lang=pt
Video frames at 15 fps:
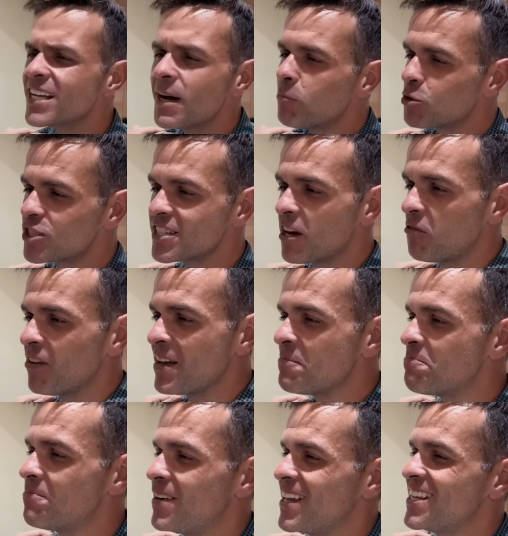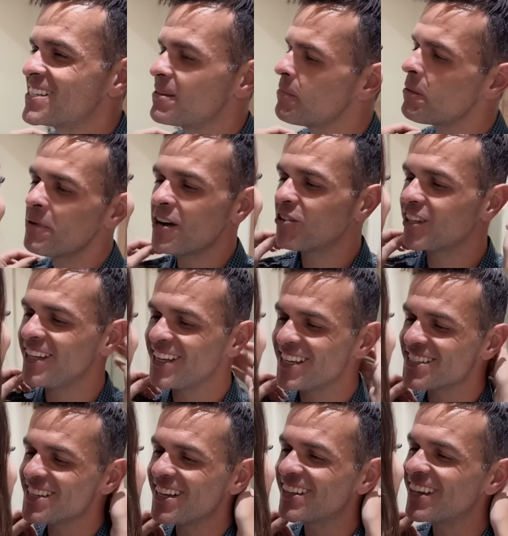acabou de salvar a empresa, minha mãe agora tem que
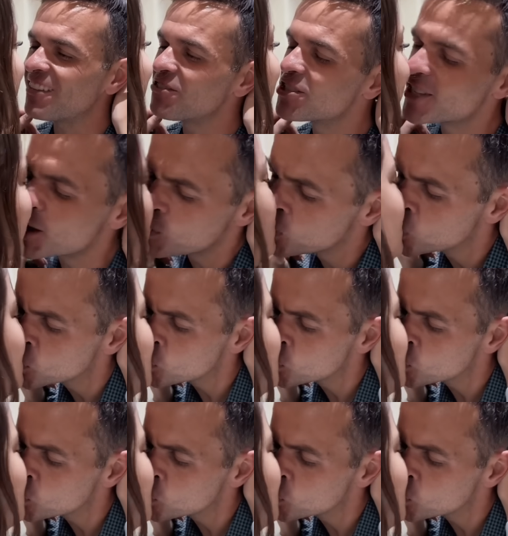aceitar você.